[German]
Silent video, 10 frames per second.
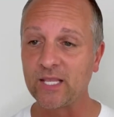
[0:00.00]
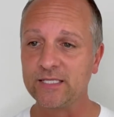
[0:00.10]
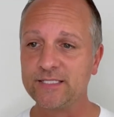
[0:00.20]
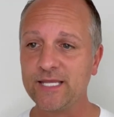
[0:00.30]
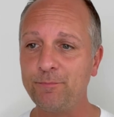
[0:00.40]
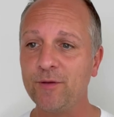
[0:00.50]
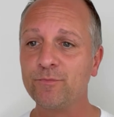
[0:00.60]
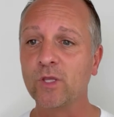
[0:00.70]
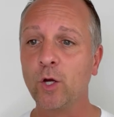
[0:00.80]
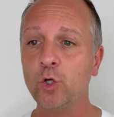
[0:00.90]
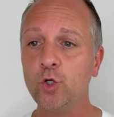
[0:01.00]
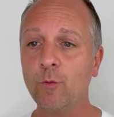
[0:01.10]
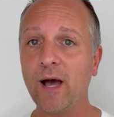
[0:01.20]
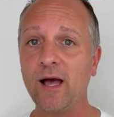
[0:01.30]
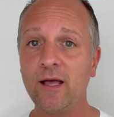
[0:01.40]
Tipp
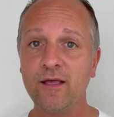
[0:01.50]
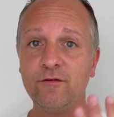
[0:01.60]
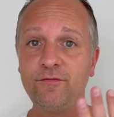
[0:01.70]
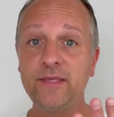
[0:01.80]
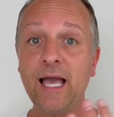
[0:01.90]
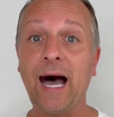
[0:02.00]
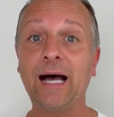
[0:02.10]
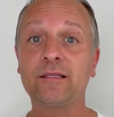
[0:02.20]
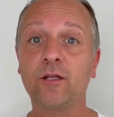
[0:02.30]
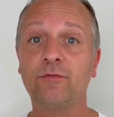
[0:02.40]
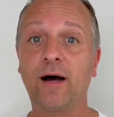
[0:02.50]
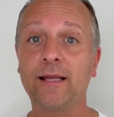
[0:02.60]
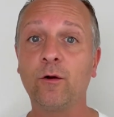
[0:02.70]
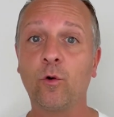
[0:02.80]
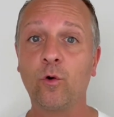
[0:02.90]
Nummer 4, achtet auf
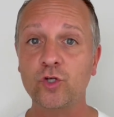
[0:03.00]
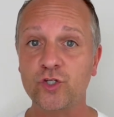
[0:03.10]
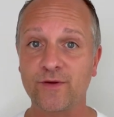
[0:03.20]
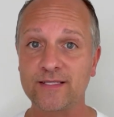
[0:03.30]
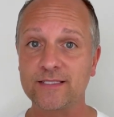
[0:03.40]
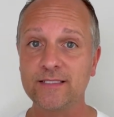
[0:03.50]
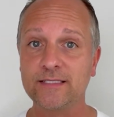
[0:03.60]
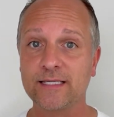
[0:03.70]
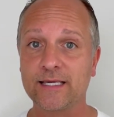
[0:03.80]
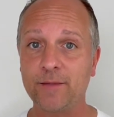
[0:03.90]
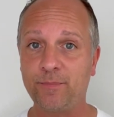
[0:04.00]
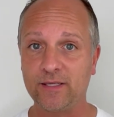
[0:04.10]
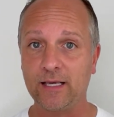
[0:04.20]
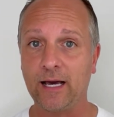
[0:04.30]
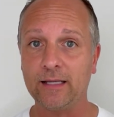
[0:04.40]
einen rutschfesten
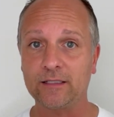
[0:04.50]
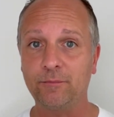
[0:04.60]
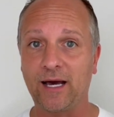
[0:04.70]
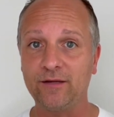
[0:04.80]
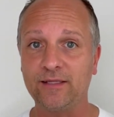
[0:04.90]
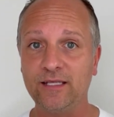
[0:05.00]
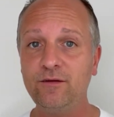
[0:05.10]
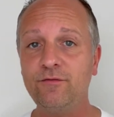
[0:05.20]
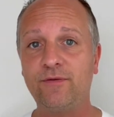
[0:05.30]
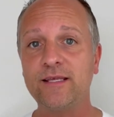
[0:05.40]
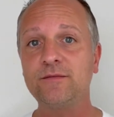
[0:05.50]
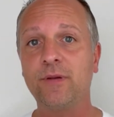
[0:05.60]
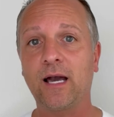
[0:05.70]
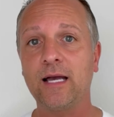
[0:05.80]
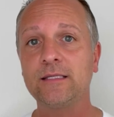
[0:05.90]
Grip, gerade im
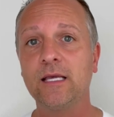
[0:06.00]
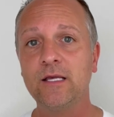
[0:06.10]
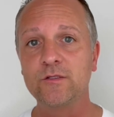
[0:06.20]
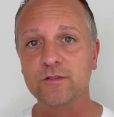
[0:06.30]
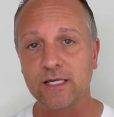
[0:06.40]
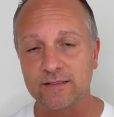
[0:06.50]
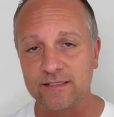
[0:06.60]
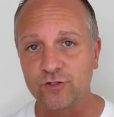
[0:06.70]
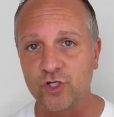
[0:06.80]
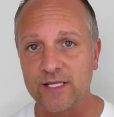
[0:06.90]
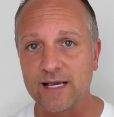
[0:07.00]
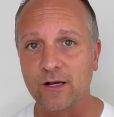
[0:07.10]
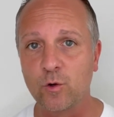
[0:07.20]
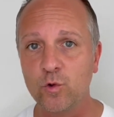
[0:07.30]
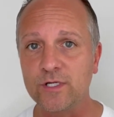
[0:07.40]
Handinnenflächenbereich, sodass ich den Schläger
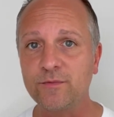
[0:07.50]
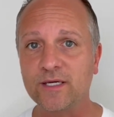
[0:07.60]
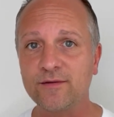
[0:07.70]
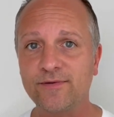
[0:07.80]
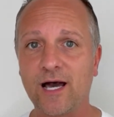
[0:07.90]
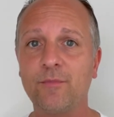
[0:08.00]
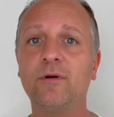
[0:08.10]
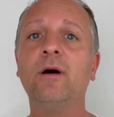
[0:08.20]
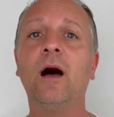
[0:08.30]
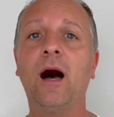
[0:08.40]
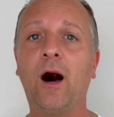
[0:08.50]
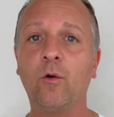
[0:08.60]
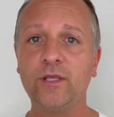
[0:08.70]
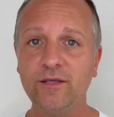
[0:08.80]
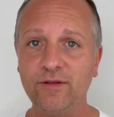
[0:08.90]
gut im Griff habe.
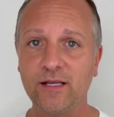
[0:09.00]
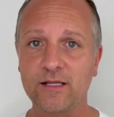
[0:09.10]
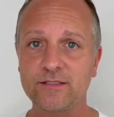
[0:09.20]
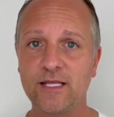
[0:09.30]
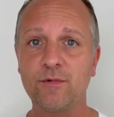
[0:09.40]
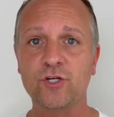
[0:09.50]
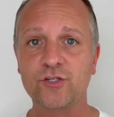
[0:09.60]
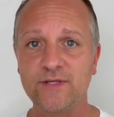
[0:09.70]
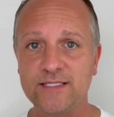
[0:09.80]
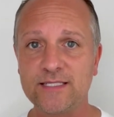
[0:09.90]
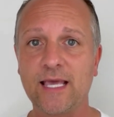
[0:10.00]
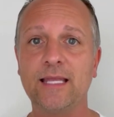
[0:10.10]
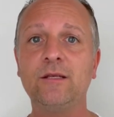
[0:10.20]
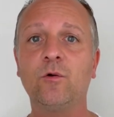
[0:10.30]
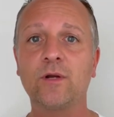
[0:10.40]
Auch hier wieder das Thema schwitzige
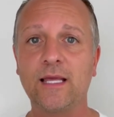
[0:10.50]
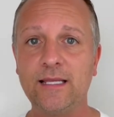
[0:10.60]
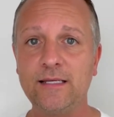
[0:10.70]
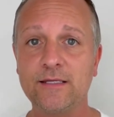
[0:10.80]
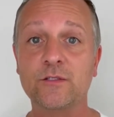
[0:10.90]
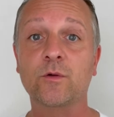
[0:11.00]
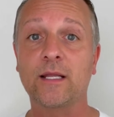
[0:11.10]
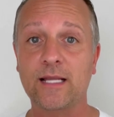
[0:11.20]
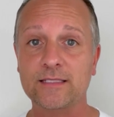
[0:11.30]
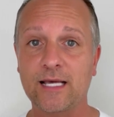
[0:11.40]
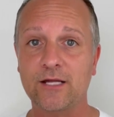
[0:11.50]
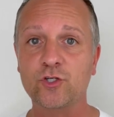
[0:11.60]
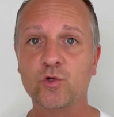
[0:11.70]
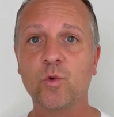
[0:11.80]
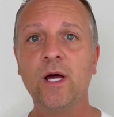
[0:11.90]
Hände oder ähnliches oder nasse
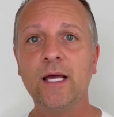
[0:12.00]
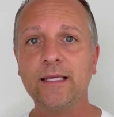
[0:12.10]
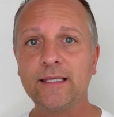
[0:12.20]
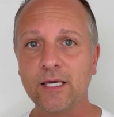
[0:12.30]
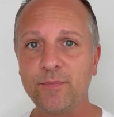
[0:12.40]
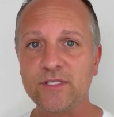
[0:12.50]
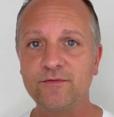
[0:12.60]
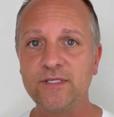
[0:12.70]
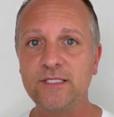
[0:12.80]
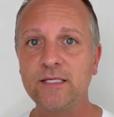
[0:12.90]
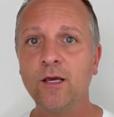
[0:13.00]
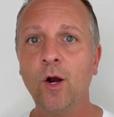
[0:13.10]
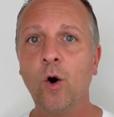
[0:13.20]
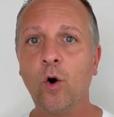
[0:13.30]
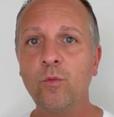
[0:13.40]
Handschuhe. Grip ist wichtig,
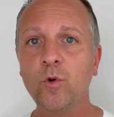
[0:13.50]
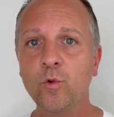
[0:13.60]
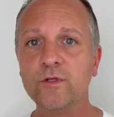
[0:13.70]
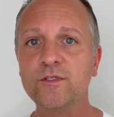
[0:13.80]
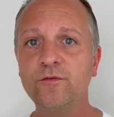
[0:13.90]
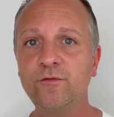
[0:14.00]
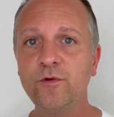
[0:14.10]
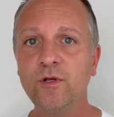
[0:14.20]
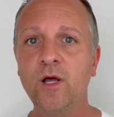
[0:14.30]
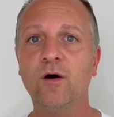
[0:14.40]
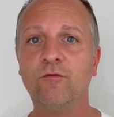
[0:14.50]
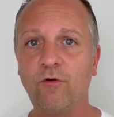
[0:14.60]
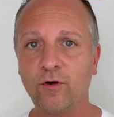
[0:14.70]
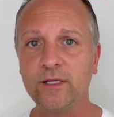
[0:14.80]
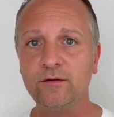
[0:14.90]
um ein gutes Gefühl
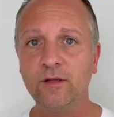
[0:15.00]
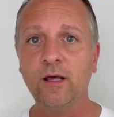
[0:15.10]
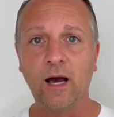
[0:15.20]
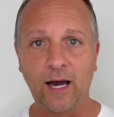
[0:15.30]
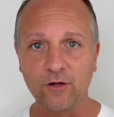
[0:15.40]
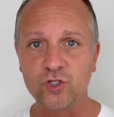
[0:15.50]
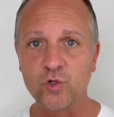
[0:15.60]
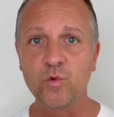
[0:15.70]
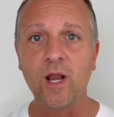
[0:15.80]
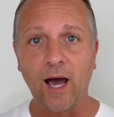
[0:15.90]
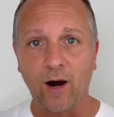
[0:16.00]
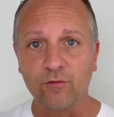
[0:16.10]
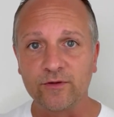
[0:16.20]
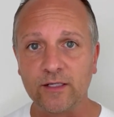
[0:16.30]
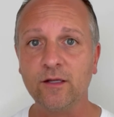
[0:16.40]
von den Handschuhen
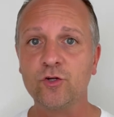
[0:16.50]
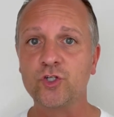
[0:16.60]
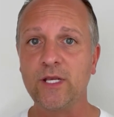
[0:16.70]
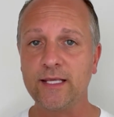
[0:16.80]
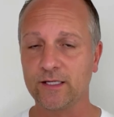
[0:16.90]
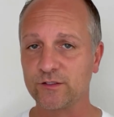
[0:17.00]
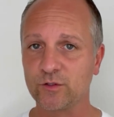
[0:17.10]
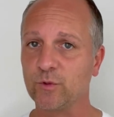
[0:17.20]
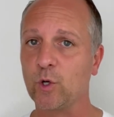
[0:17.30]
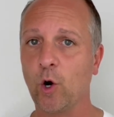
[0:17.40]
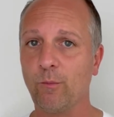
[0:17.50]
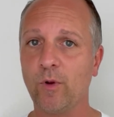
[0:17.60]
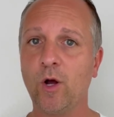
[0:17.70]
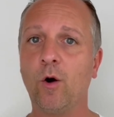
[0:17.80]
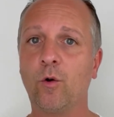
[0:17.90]
auf den Schläger zu bekommen.
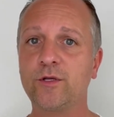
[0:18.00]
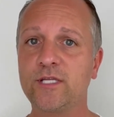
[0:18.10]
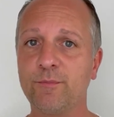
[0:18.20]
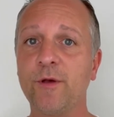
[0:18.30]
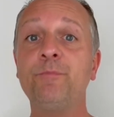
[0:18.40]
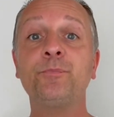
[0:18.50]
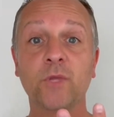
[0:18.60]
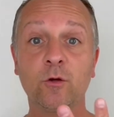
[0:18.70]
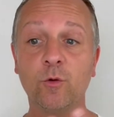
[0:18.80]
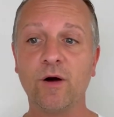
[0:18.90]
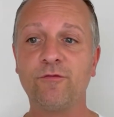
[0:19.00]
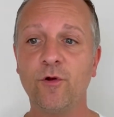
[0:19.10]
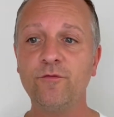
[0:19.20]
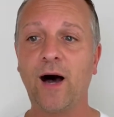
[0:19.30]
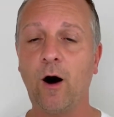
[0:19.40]
Und Tipp Nummer
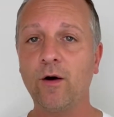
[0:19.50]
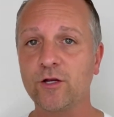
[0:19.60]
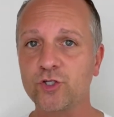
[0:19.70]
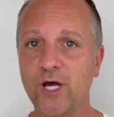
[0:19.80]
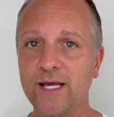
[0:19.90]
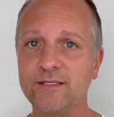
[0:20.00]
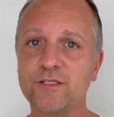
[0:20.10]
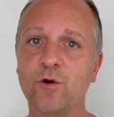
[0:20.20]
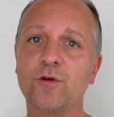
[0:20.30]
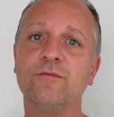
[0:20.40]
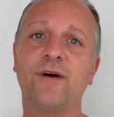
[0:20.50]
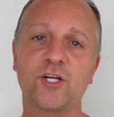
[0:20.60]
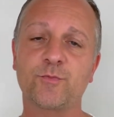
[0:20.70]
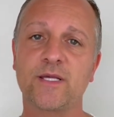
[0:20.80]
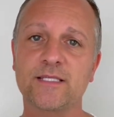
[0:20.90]
5, auch entscheidend, die sollten
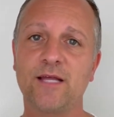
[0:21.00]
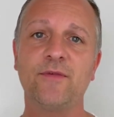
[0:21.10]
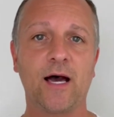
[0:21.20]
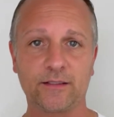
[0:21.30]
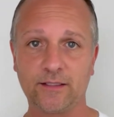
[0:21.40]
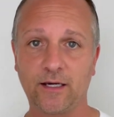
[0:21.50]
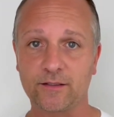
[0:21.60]
waschbar sein. Wir hatten gerade